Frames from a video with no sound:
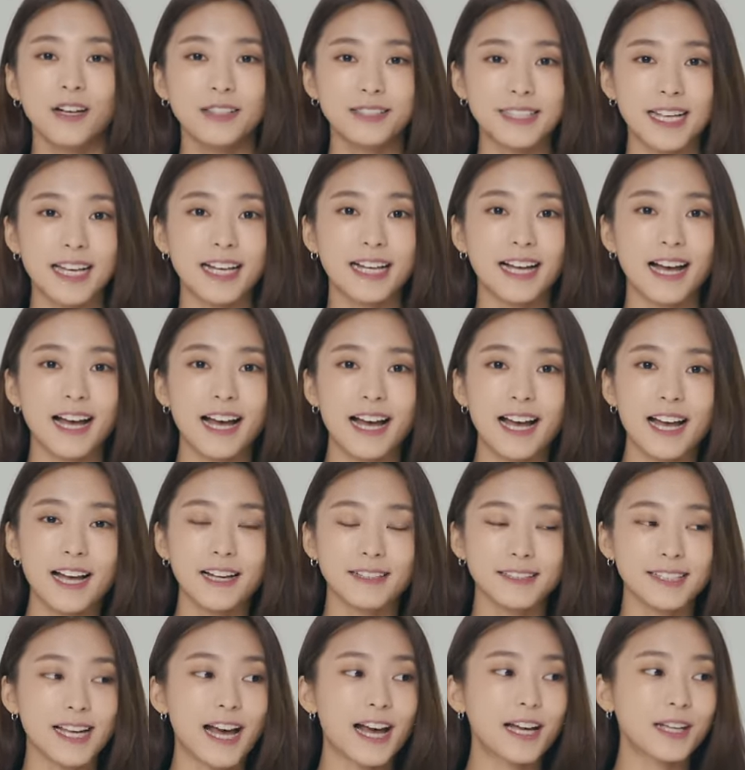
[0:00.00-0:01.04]

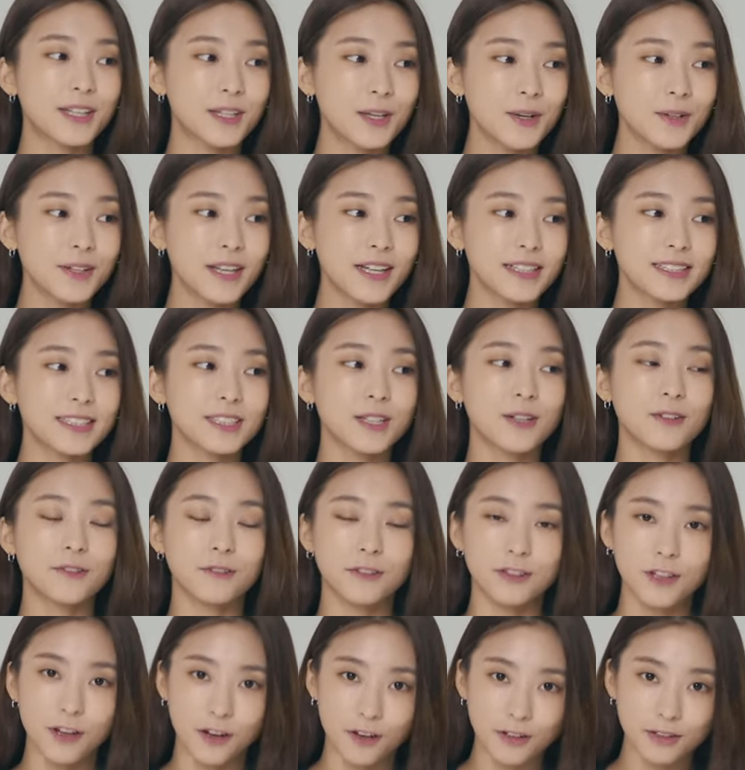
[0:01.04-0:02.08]
제가 작년에
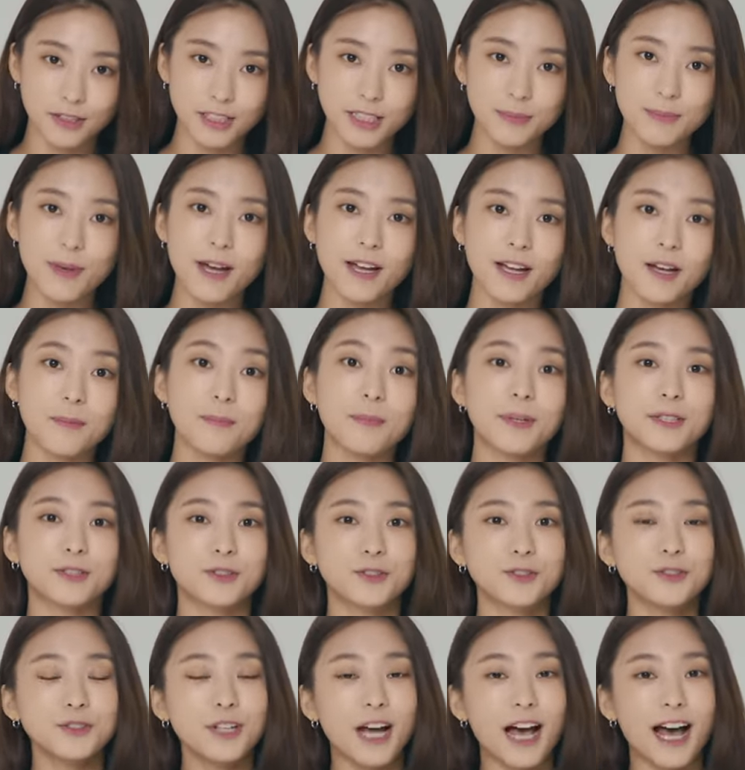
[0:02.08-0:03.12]
찍었던 심야 카페
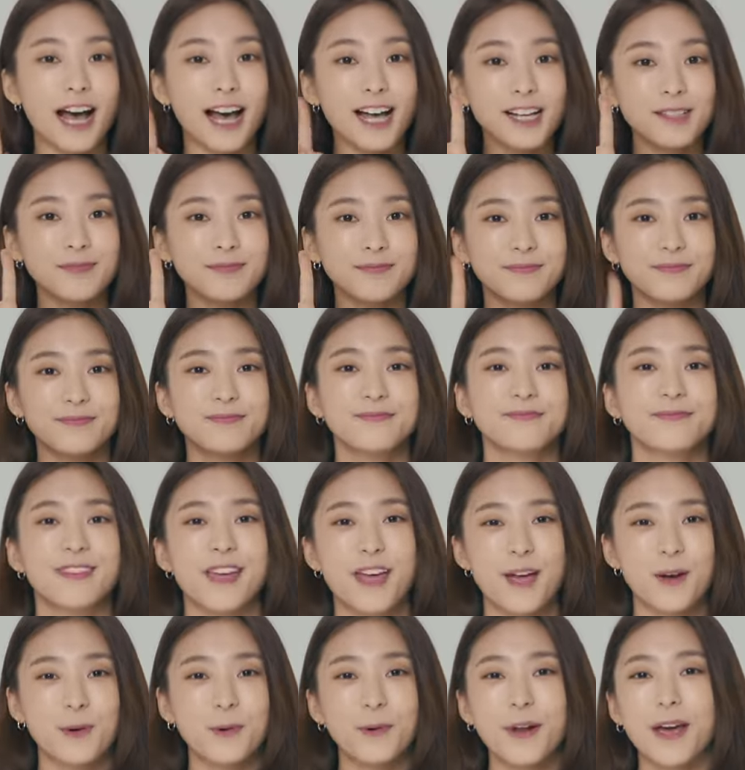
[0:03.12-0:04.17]
2가
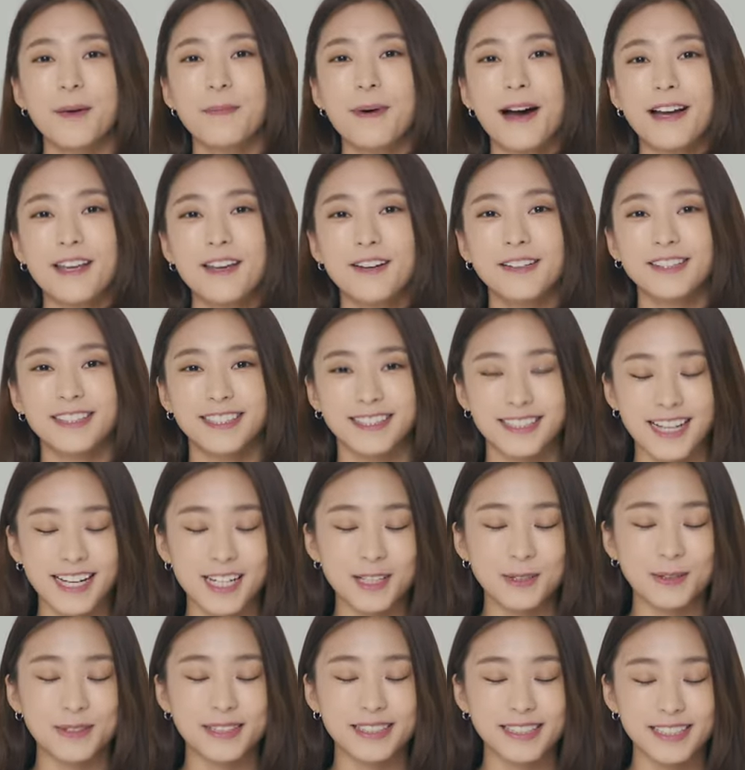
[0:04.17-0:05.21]
네, 올해 방향을
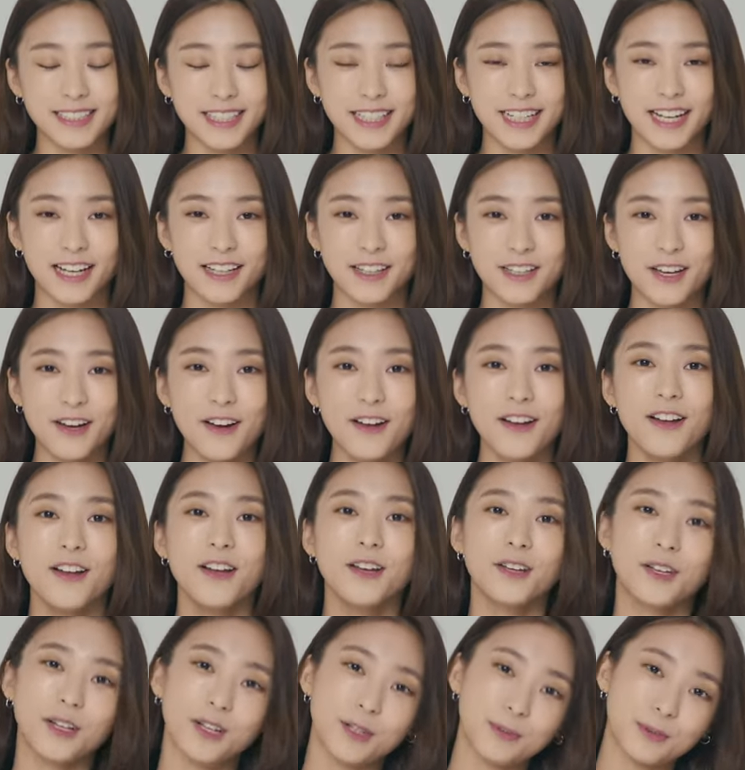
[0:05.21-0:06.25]
기다리고 있으니까요.
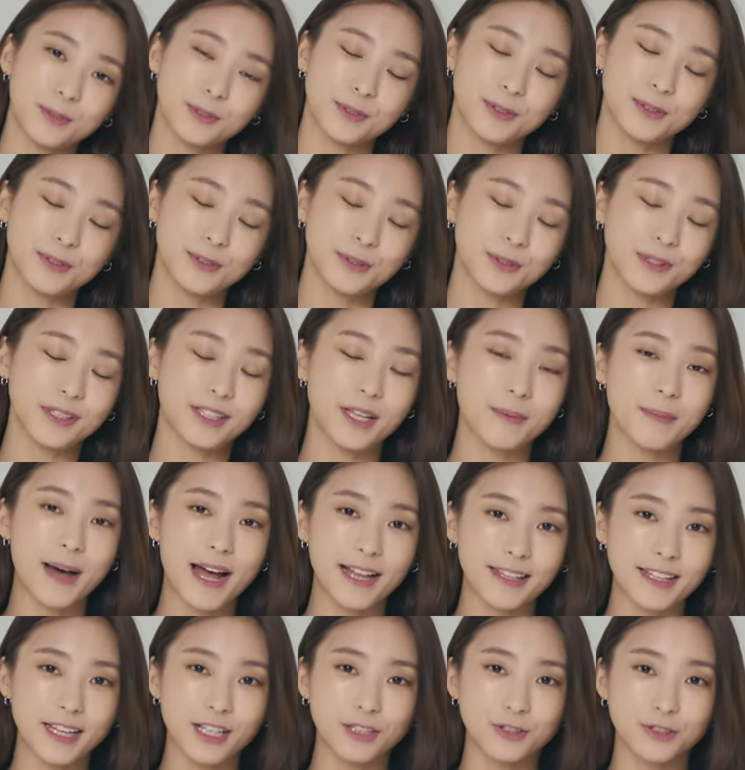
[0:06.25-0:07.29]
여러분들도 기대
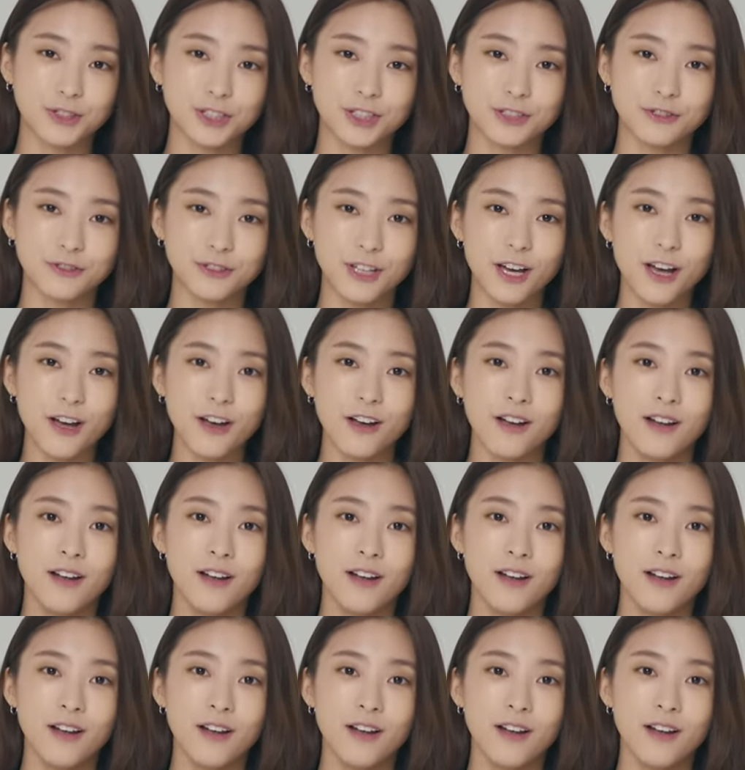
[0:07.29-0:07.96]
많이 해주시고요.